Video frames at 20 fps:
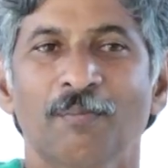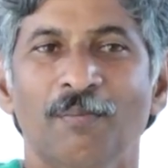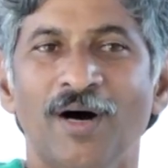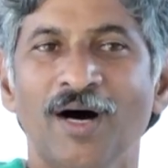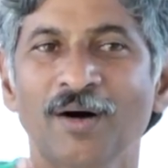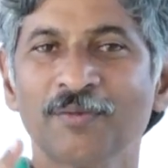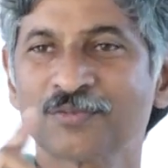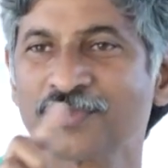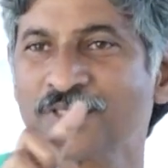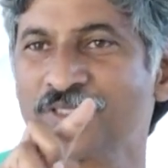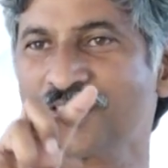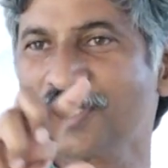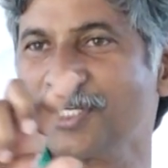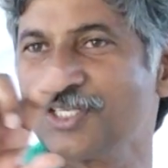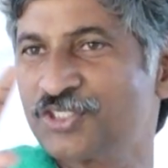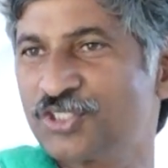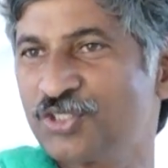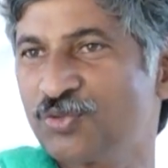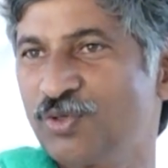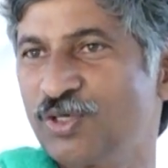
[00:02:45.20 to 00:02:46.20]
మాంసం తినే
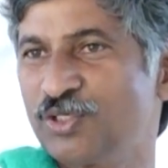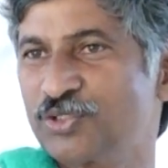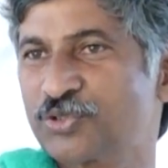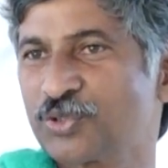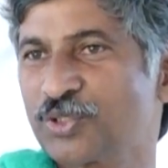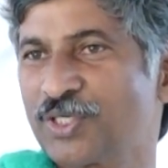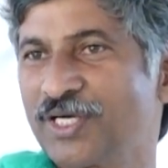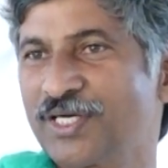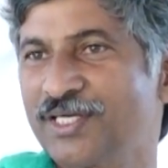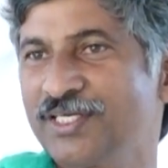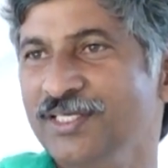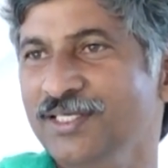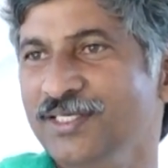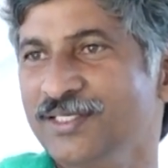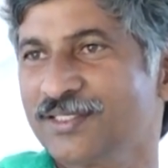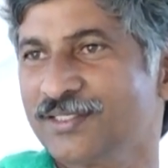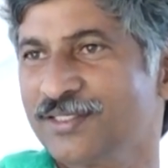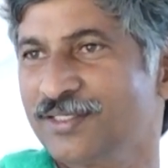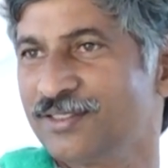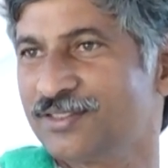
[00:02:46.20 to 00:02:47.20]
జీవులను చూడండి
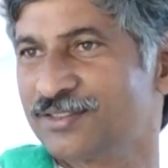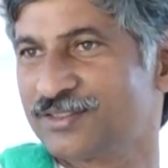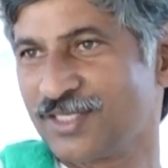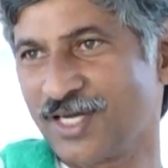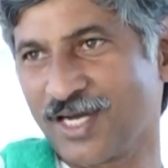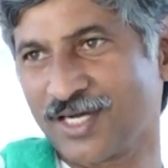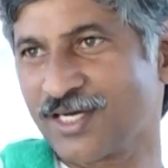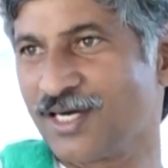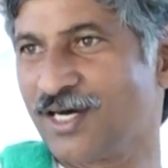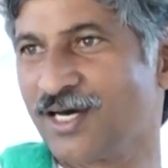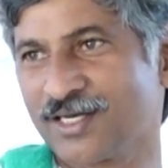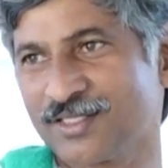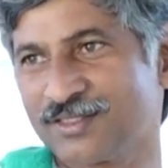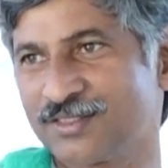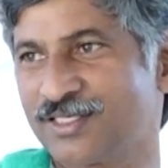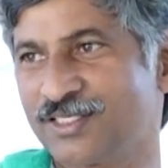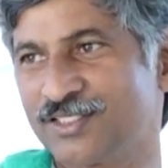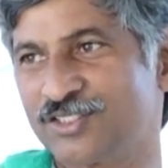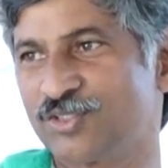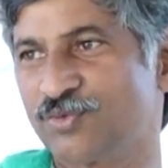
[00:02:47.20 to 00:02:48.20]
శాకాహారం
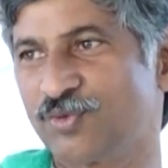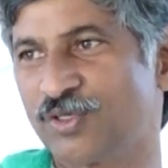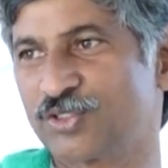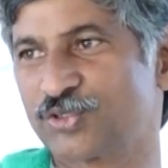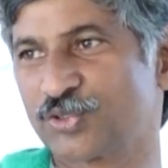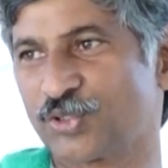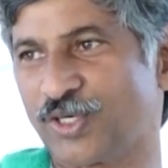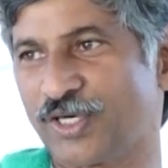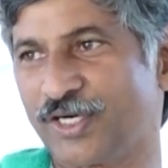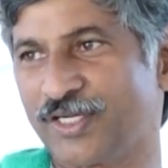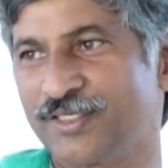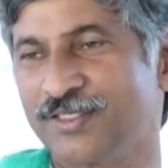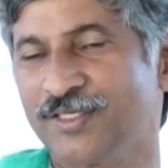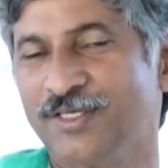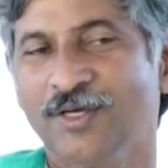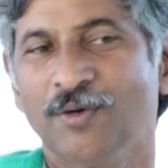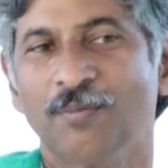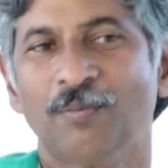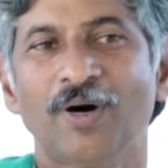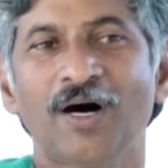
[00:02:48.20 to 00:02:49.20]
తినే జీవులను చూడండి
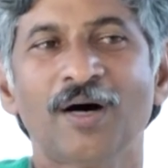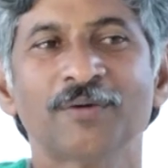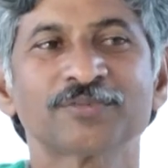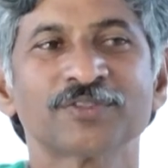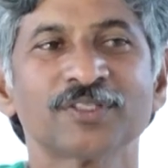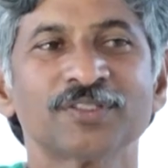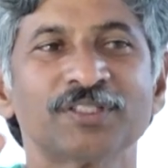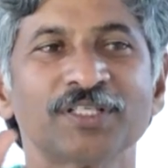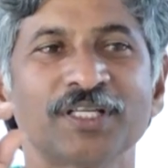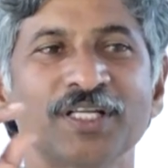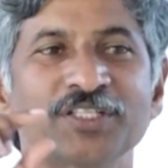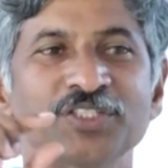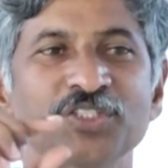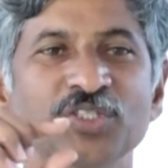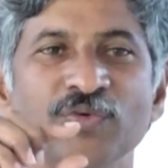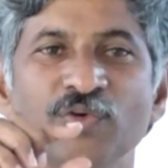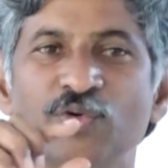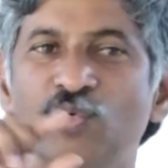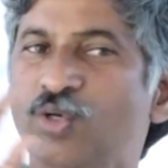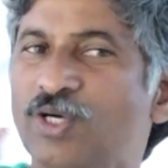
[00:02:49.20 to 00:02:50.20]
మాంసం తినే
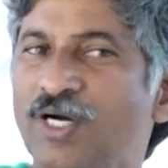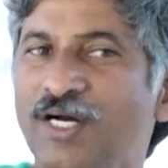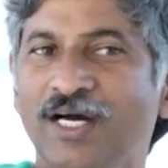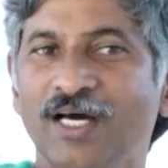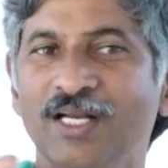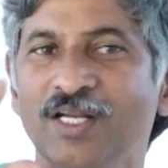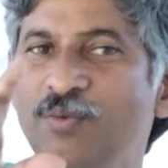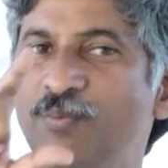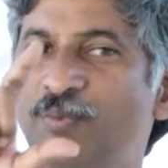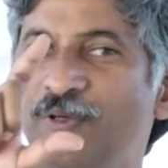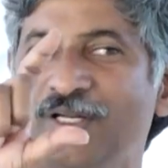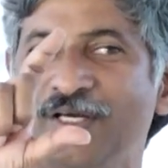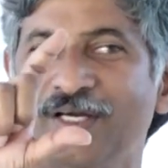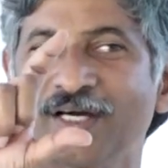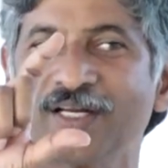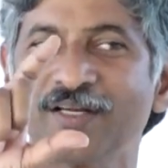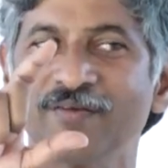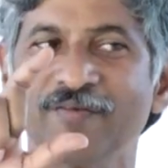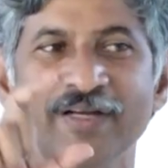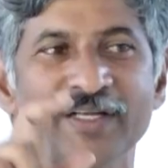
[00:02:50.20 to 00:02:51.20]
జీవి కుక్క కానీ పిల్లి
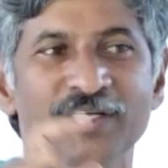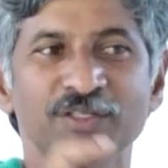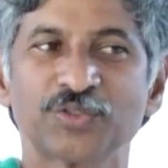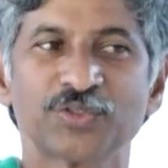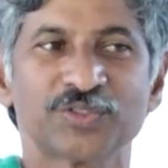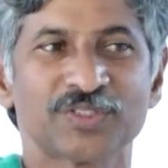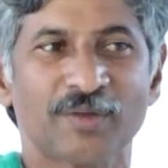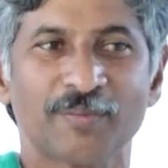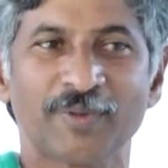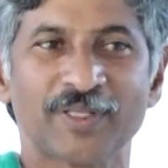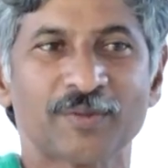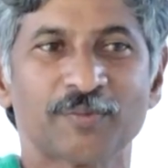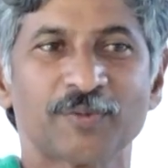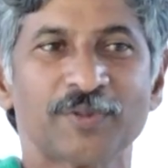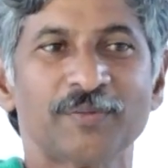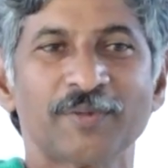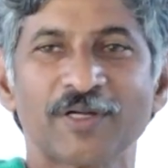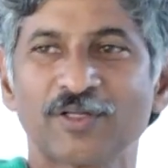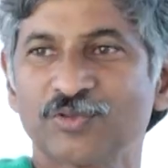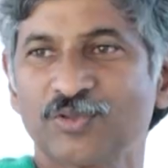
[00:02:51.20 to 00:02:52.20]
కానీ వేటిని చూసినా పెద్ద
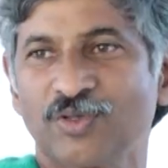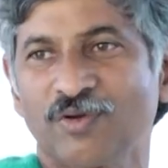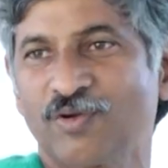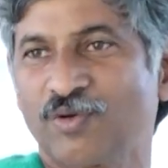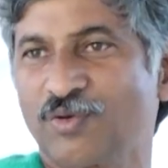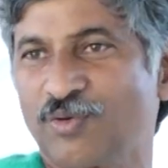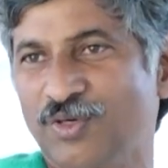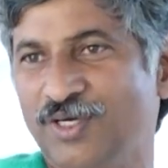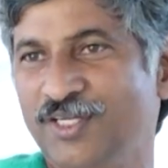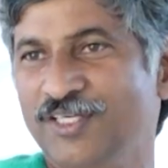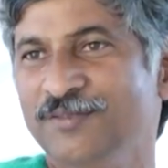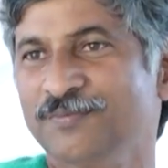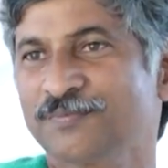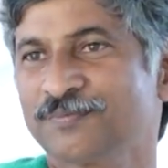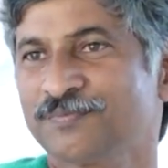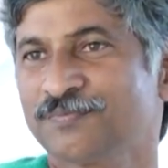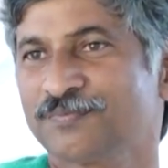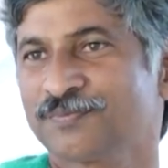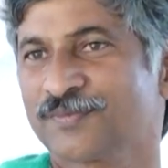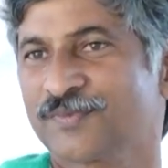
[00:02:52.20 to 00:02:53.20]
పుల్లి మనం చూడడం అనుకోండి
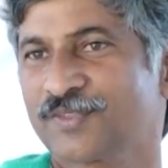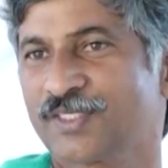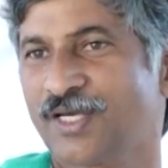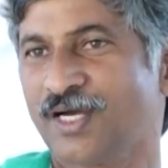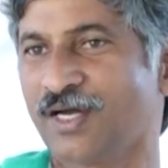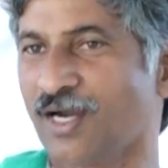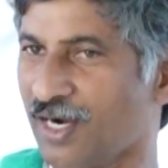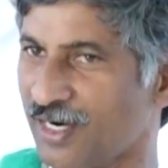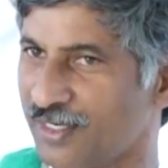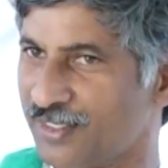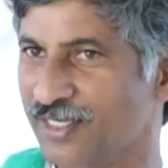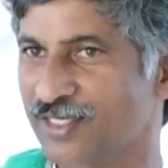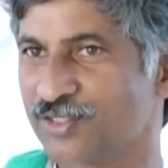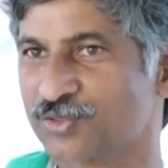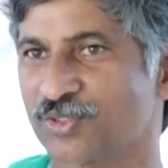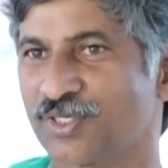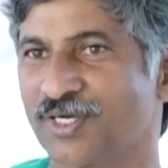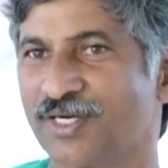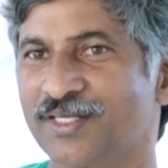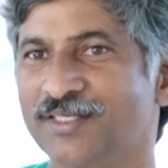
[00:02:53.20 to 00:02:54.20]
అట్నే
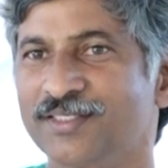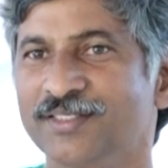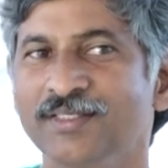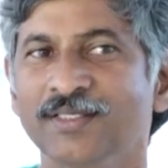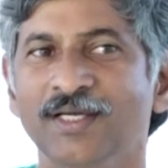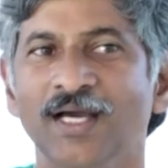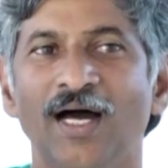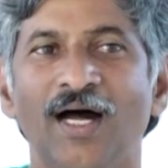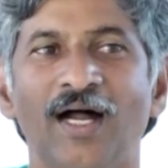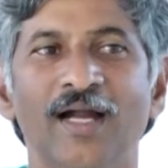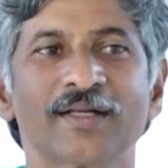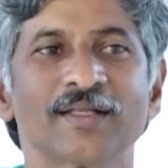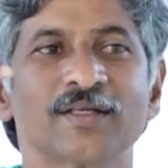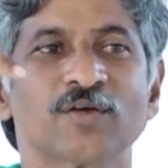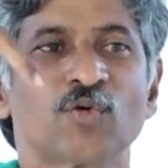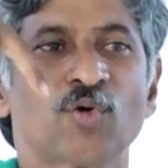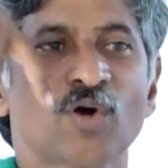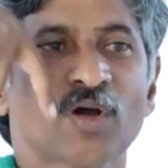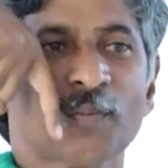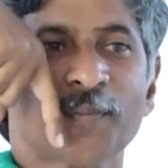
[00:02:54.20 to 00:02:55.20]
చూడండి అటు
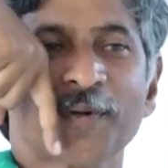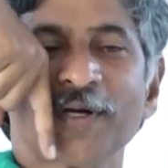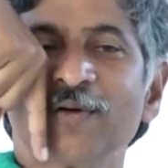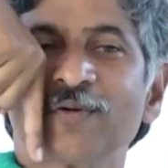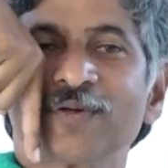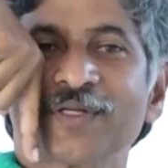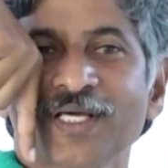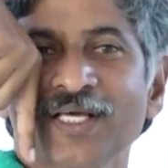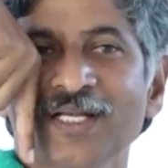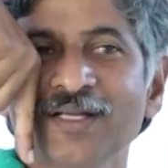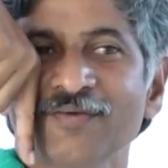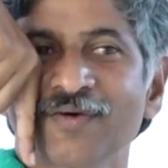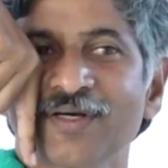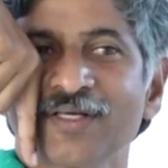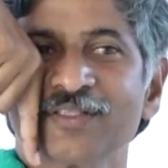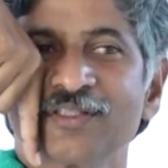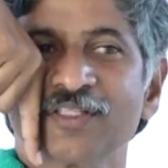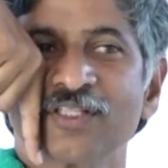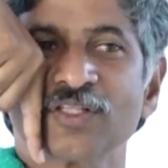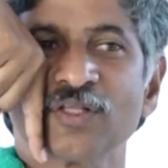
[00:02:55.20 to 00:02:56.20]
కూరపళ్ళు ఉంటాయా లేవా
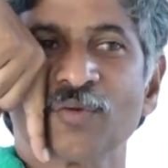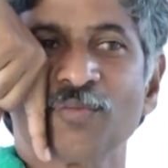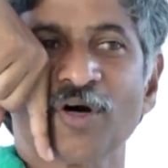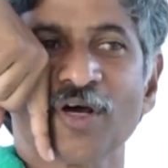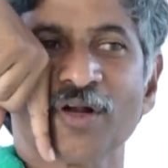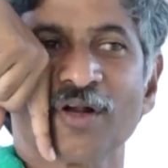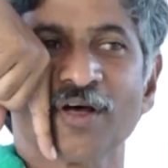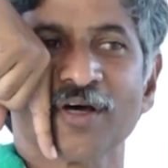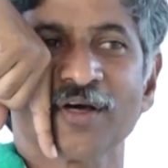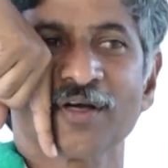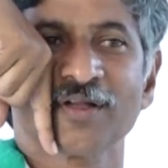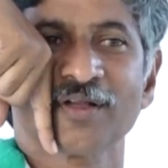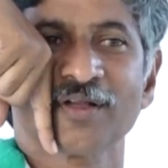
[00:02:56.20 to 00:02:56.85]
ఇంత ఇంత బారున